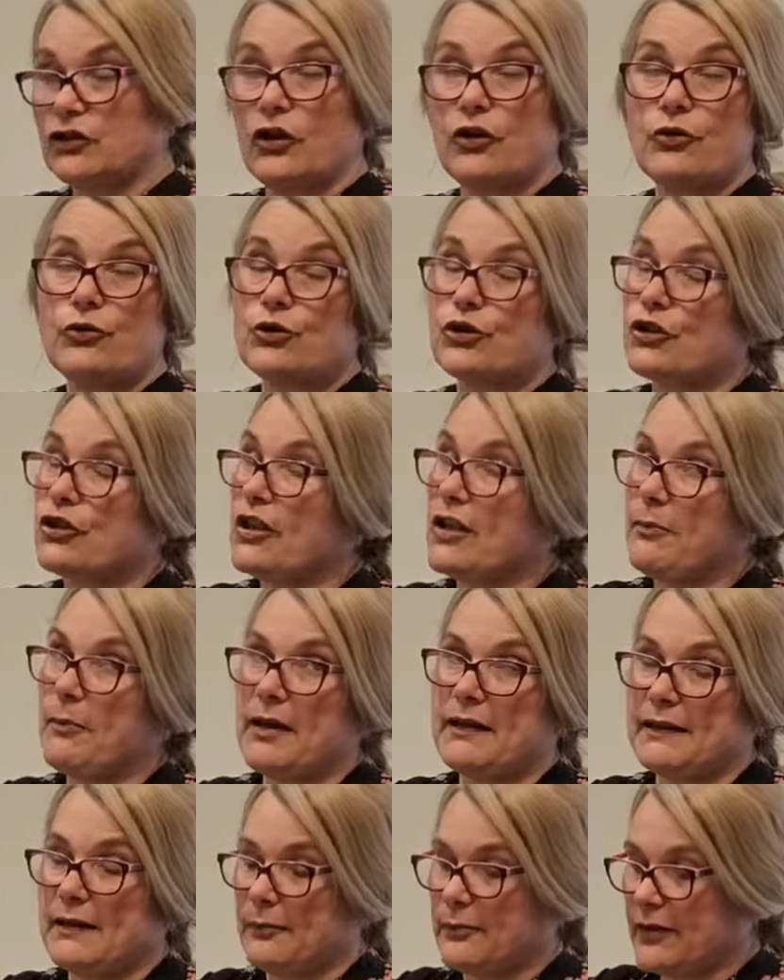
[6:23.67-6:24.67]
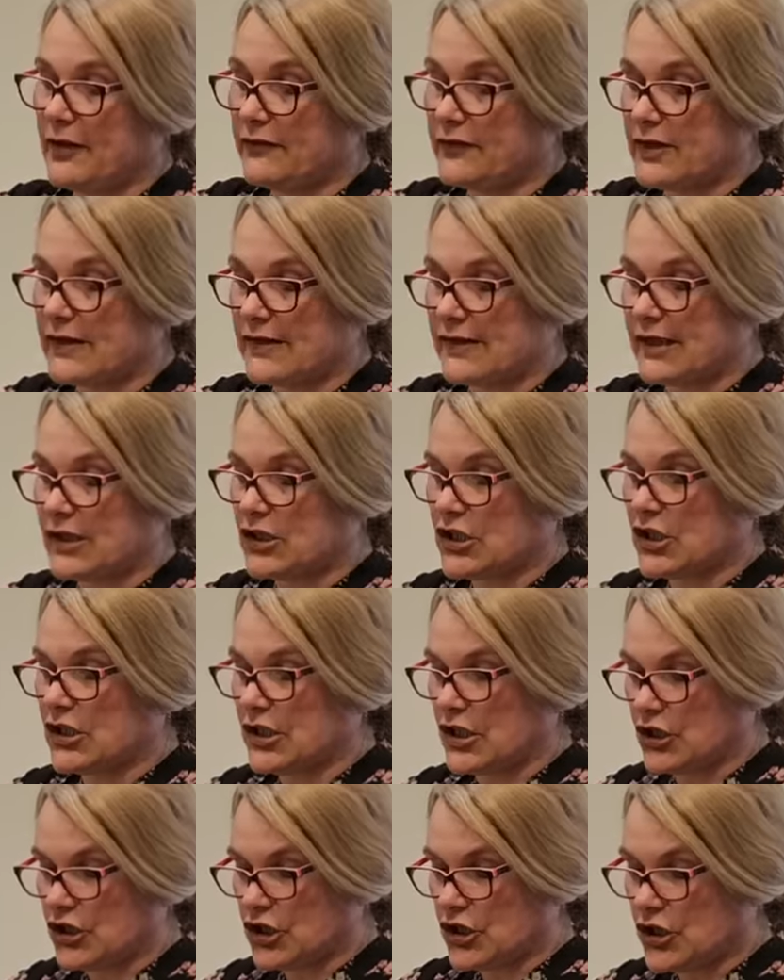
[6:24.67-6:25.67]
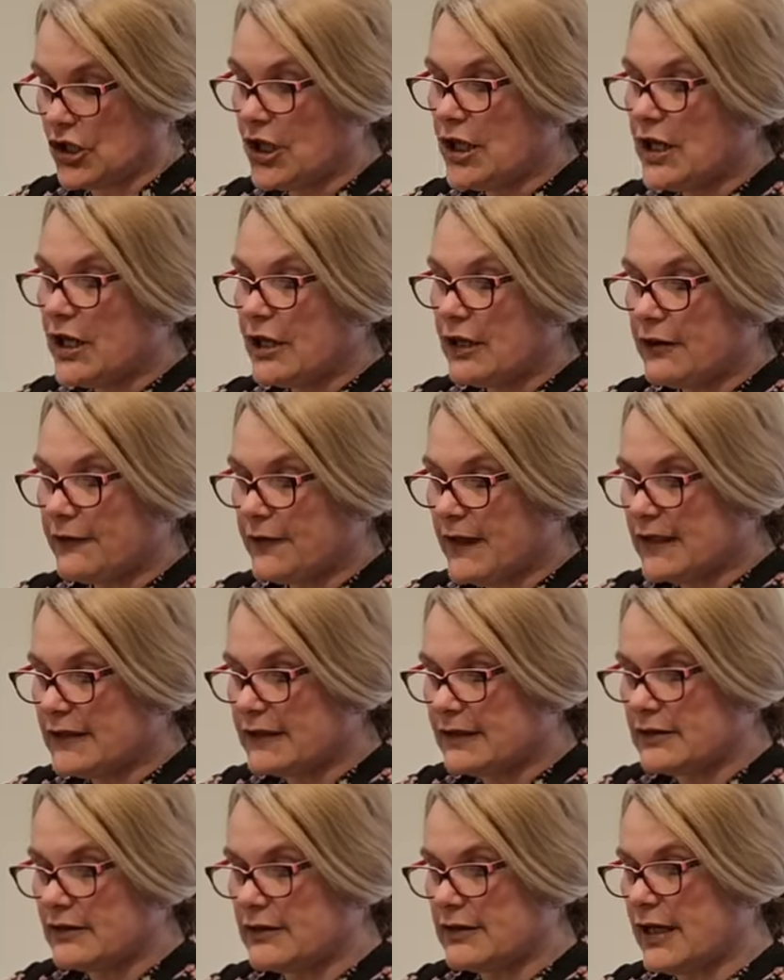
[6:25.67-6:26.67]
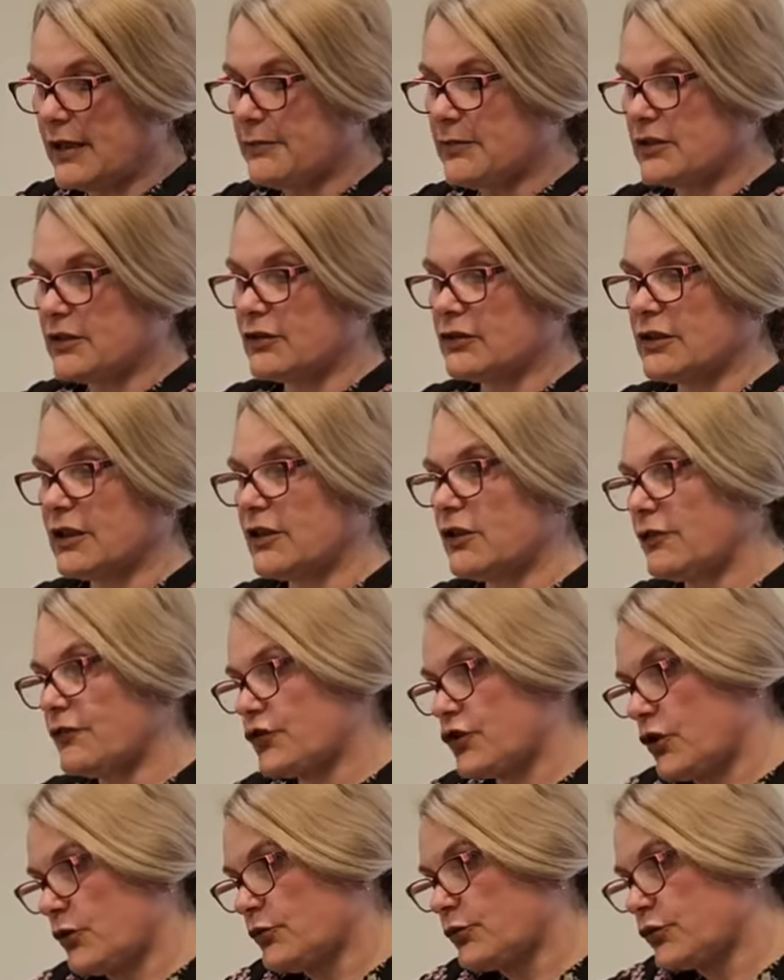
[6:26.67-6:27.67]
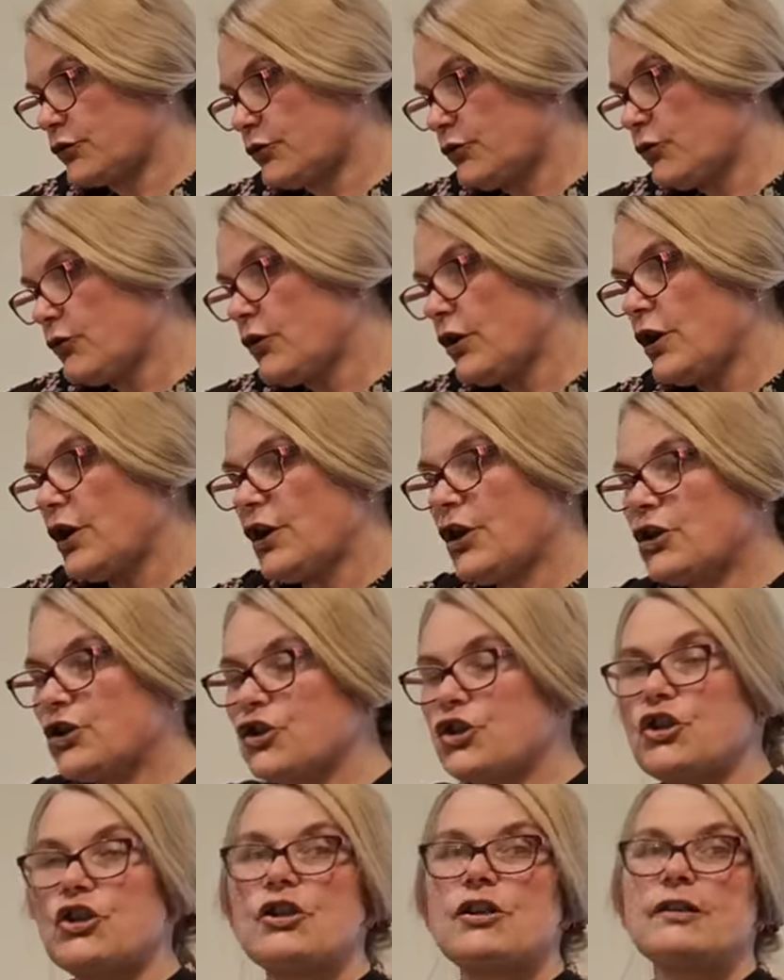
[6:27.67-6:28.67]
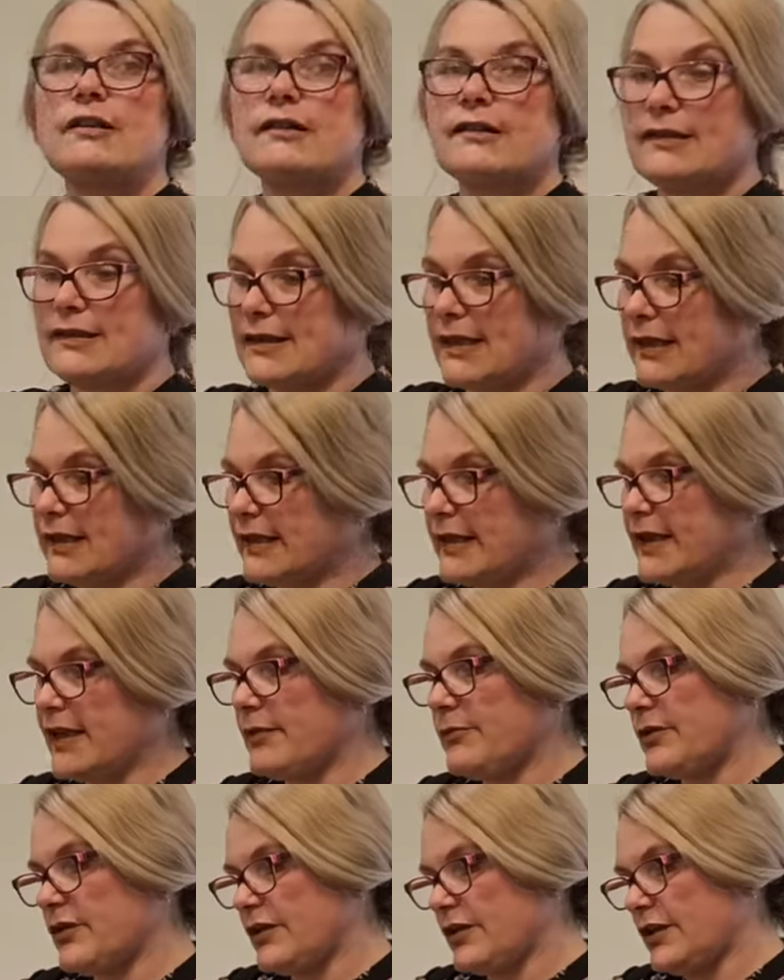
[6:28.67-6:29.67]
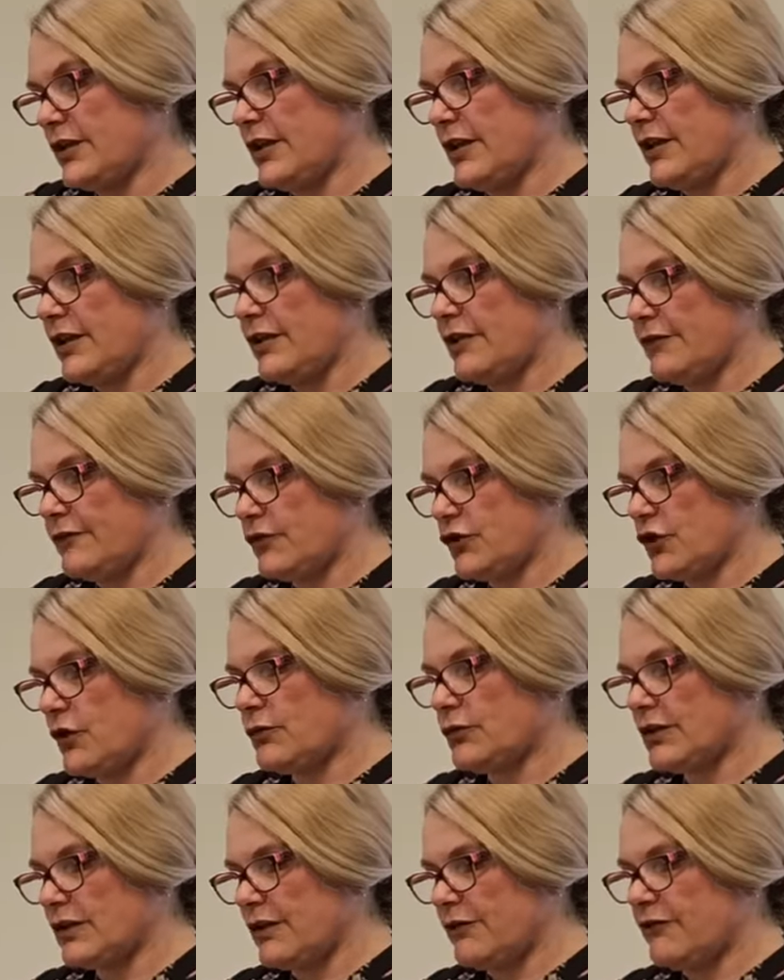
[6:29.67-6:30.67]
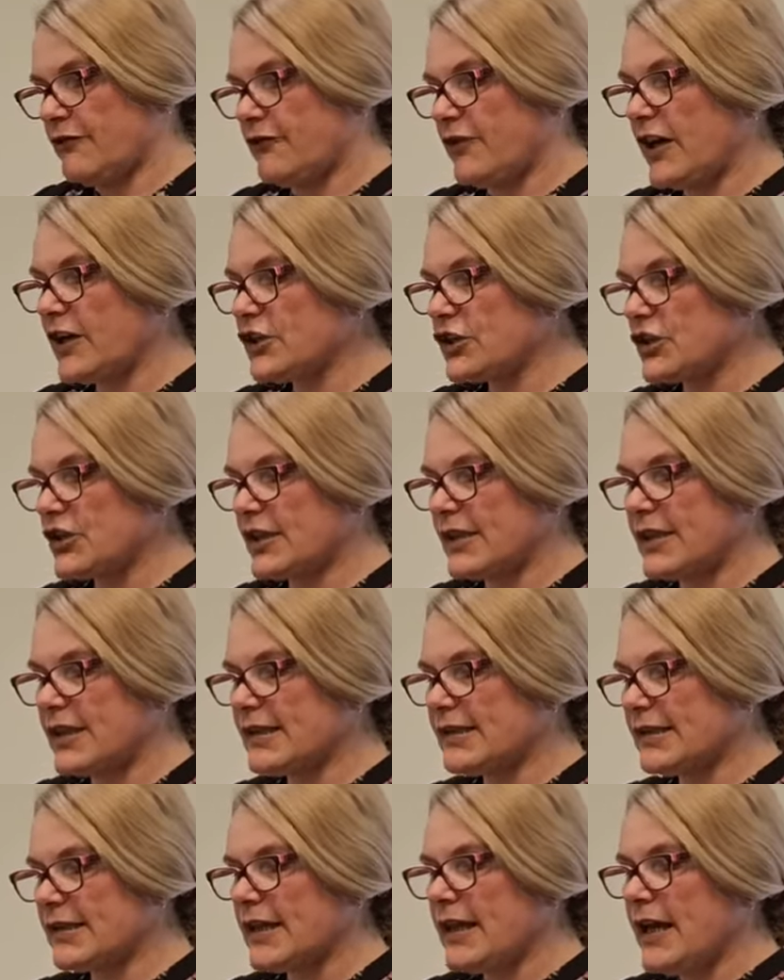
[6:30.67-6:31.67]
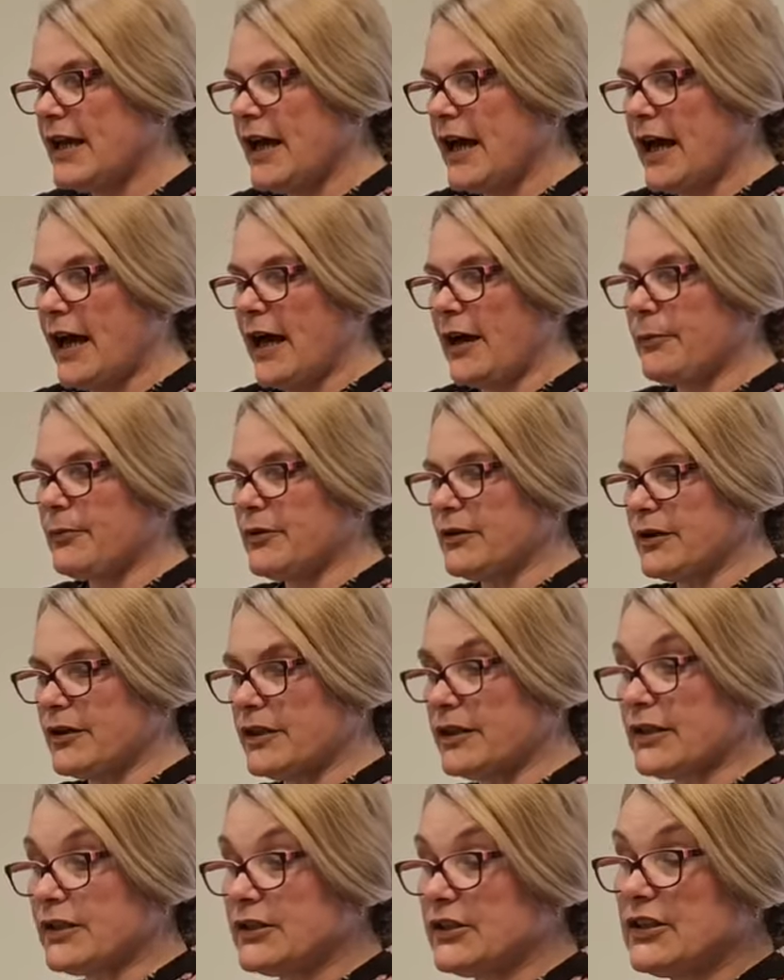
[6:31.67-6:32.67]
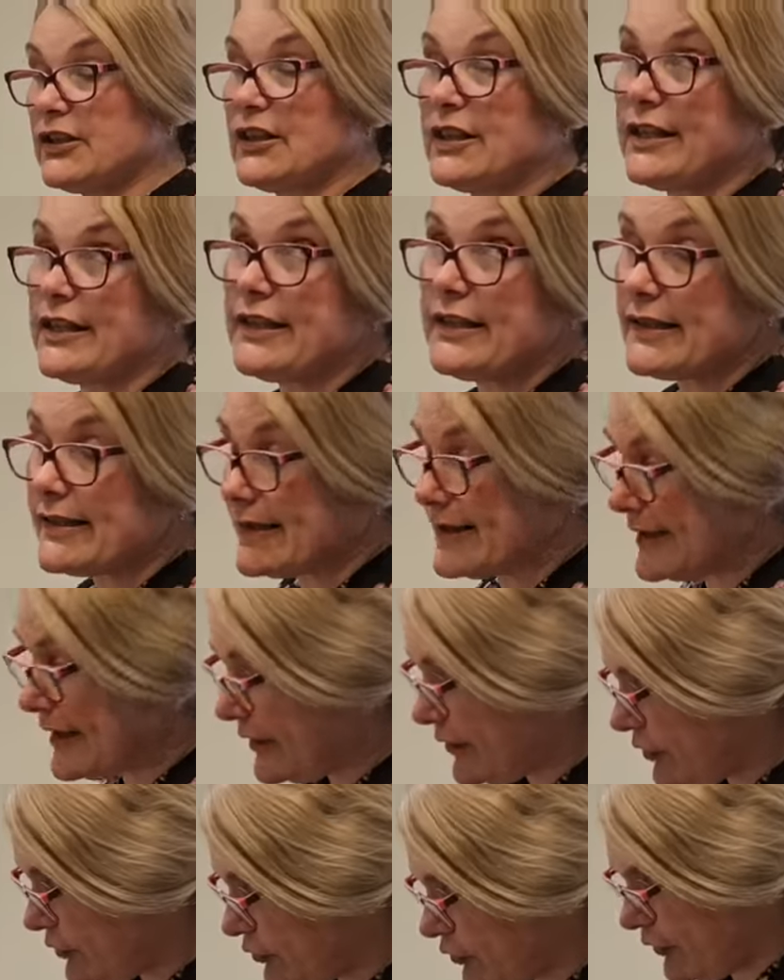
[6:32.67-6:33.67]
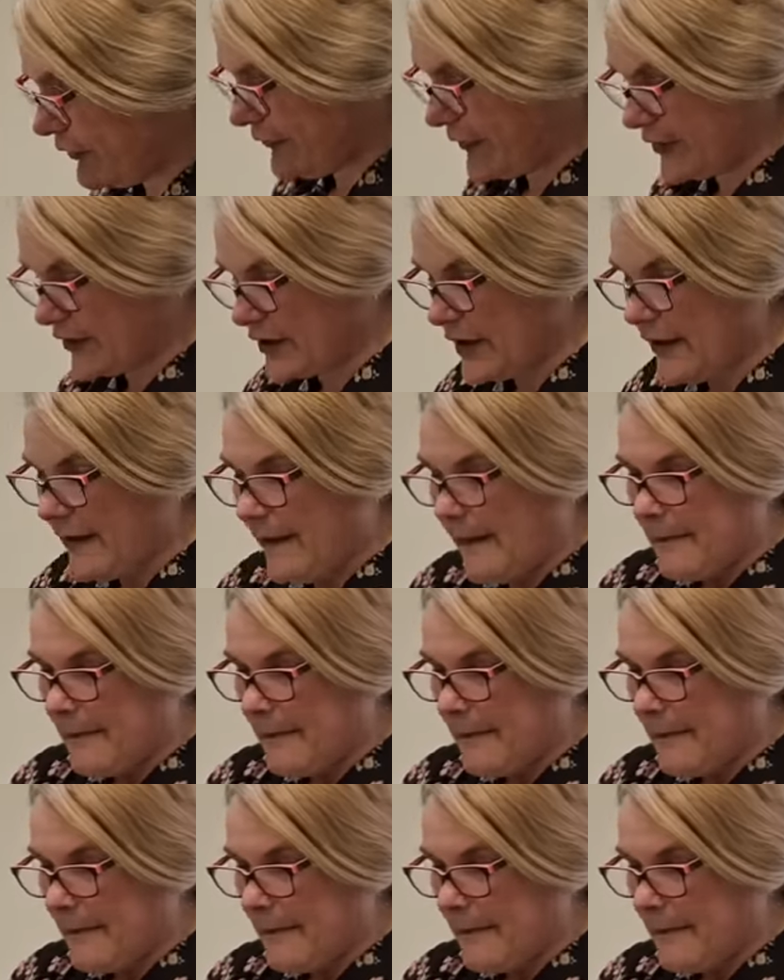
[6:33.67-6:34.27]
To już nie ma naprawdę znaczenia, czy kwiaty dodamy do tego wrzątku, czy zalejemy je wrzątkiem. Ważne jest, aby ich nie zagotować.